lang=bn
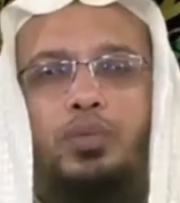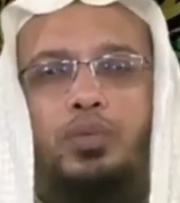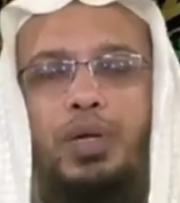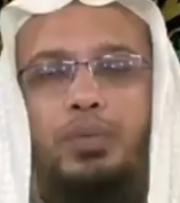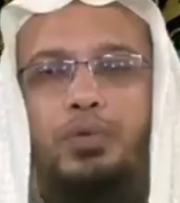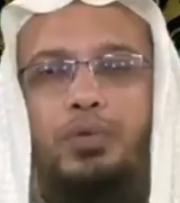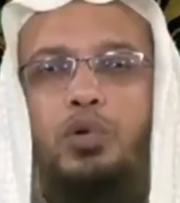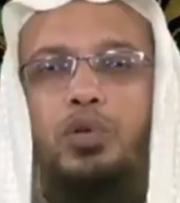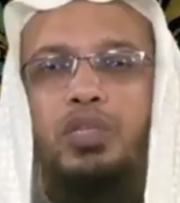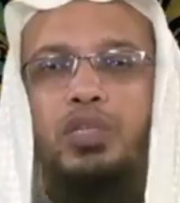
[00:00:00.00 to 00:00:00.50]

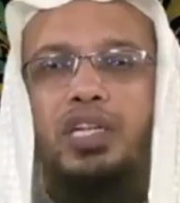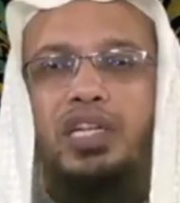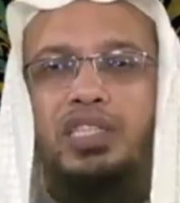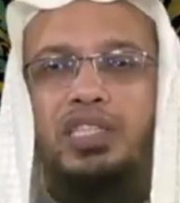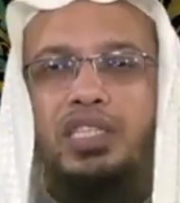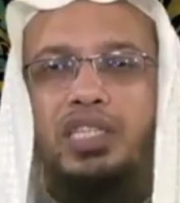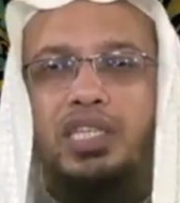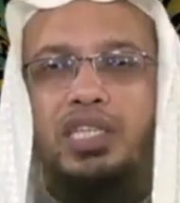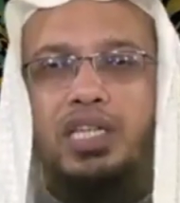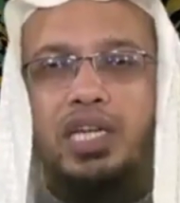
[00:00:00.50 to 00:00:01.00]
সবার পক্ষ থেকে
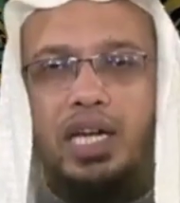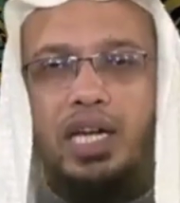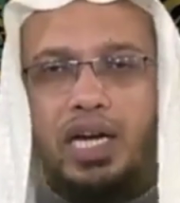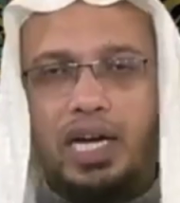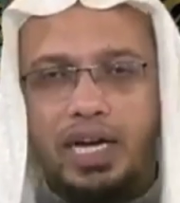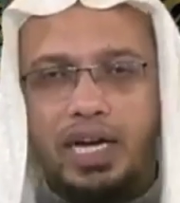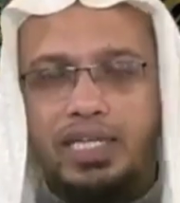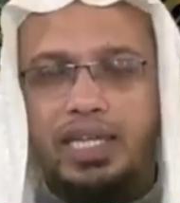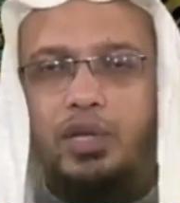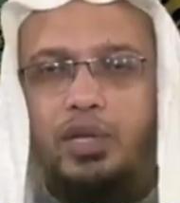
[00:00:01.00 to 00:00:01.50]
সেটি
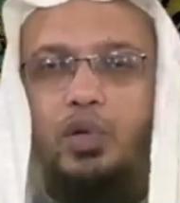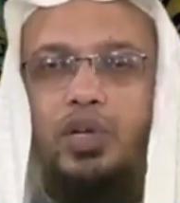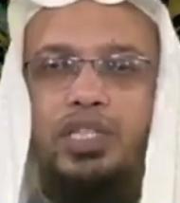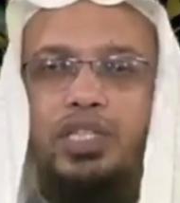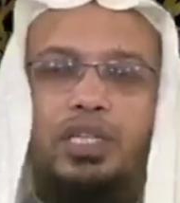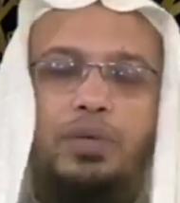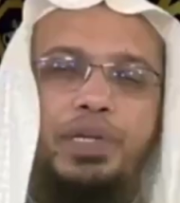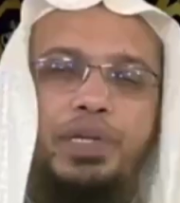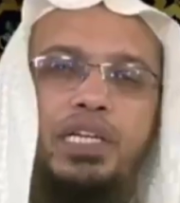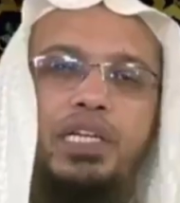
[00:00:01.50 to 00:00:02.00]
আদায়
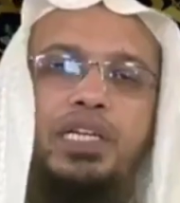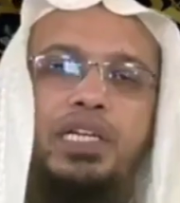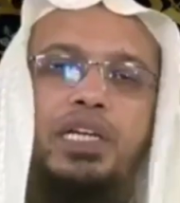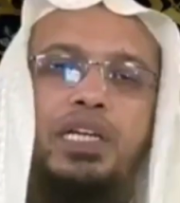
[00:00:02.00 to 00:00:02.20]
হয়ে যাবে